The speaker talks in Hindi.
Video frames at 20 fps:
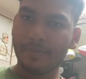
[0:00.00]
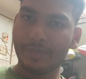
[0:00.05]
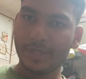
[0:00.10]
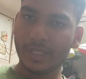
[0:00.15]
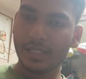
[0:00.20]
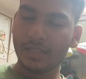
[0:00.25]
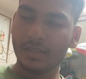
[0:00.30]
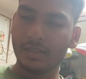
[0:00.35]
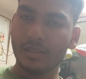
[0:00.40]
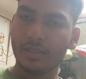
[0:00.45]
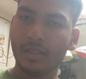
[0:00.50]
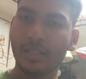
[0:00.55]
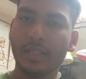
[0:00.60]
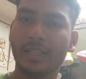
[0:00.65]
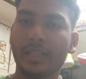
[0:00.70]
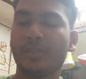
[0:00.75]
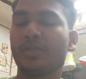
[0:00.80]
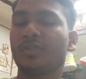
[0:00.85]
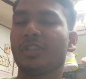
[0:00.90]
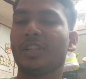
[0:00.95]
आप हाँ,
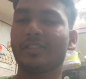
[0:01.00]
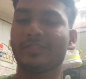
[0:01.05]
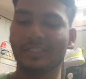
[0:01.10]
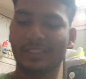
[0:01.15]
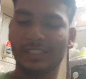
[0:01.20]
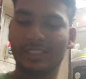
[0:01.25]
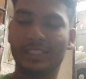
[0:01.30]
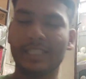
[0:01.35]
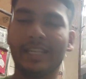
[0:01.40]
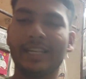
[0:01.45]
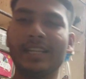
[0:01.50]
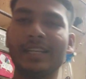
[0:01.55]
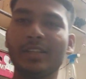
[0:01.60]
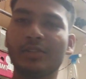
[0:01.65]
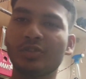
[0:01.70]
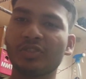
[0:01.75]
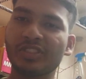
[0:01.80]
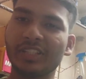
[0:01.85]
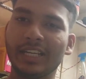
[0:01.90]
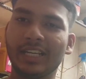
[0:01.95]
एक सौ साठ सत्तर कह रहे हैं
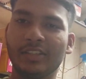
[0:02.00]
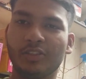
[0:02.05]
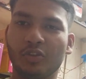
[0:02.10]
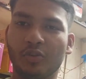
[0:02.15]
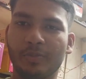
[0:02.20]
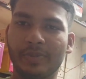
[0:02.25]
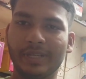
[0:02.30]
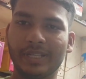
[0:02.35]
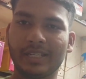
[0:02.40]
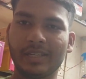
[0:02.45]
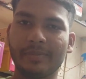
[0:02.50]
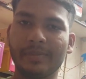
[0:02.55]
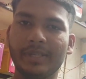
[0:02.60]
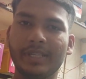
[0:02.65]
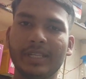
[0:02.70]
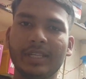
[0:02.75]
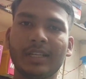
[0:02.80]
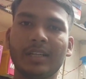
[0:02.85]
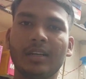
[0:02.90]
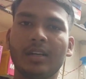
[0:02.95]
एक सौ चालीस रुपये का
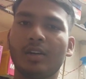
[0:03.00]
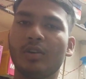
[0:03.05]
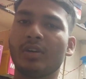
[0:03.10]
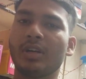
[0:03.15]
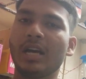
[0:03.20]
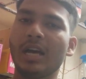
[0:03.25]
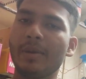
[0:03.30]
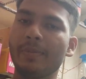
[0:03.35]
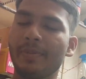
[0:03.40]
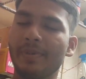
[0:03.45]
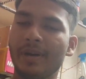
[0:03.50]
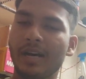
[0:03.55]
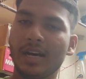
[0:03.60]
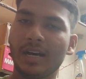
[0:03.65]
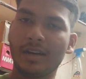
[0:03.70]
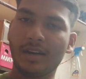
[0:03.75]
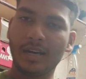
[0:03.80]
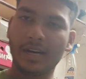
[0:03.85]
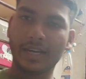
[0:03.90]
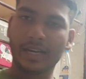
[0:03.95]
मिलेगा और आप
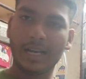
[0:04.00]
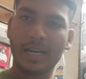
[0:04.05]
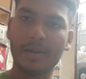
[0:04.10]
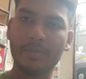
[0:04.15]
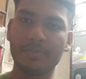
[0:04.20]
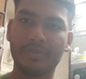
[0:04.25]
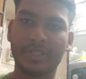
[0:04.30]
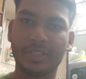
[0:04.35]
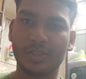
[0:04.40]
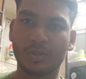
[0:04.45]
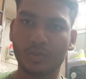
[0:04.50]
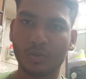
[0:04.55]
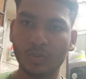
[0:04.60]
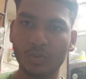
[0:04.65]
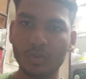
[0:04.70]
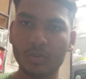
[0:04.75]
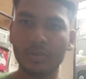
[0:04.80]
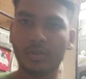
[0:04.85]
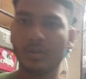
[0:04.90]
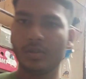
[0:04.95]
आराम से इसको
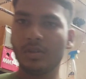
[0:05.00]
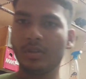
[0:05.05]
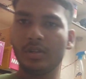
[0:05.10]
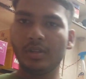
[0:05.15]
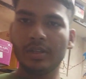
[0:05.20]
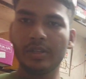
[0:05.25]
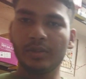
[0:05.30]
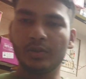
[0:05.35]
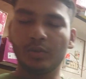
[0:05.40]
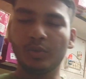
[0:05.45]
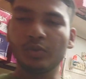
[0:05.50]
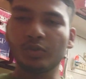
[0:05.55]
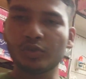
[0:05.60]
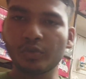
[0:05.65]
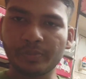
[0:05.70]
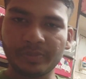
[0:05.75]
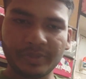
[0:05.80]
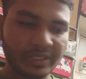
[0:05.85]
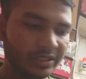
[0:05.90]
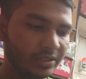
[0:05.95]
दो
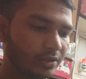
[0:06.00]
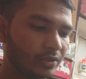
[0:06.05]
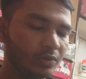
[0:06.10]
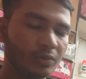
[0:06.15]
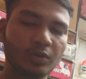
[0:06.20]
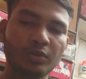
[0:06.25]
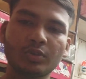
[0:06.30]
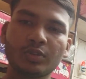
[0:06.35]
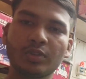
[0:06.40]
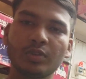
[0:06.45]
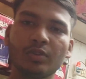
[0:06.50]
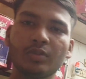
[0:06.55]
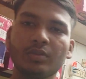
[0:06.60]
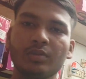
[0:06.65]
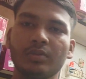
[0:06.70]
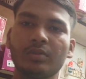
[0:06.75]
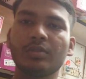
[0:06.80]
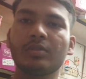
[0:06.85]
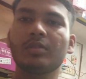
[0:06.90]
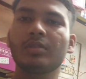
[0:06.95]
सौ बीस दो सौ
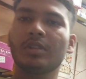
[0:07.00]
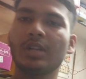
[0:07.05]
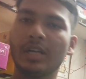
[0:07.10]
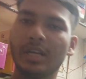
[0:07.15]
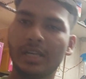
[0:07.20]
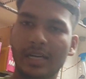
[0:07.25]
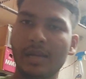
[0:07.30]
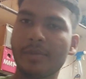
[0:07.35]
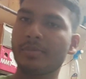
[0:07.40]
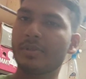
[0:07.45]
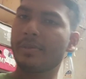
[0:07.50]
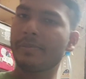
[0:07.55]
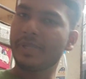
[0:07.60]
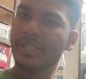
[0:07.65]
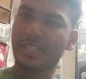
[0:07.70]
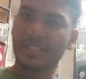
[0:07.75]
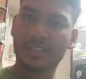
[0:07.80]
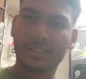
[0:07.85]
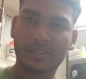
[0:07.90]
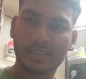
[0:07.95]
आराम से
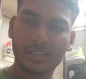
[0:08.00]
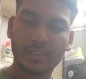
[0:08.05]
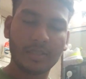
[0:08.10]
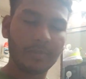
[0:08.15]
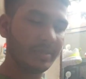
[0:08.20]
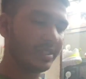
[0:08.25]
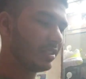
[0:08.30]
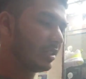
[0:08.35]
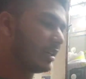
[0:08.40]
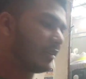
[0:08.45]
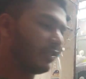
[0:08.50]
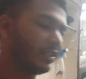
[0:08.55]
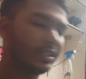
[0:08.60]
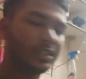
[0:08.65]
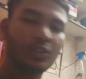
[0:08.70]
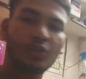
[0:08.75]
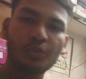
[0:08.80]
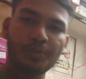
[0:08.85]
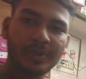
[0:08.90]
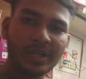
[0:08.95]
बेच सकते हैं तभी साठ
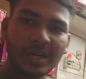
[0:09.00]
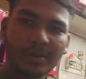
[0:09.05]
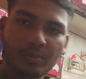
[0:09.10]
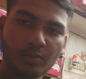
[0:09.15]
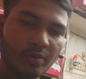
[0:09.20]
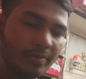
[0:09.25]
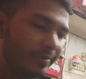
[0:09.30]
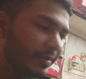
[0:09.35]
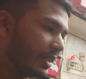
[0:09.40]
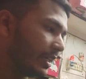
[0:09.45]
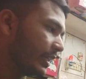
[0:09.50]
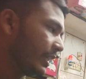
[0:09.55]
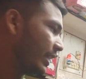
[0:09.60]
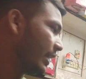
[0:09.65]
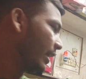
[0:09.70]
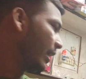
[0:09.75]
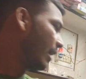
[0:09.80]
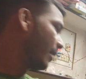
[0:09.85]
सत्तर रुपये आपको मिल गया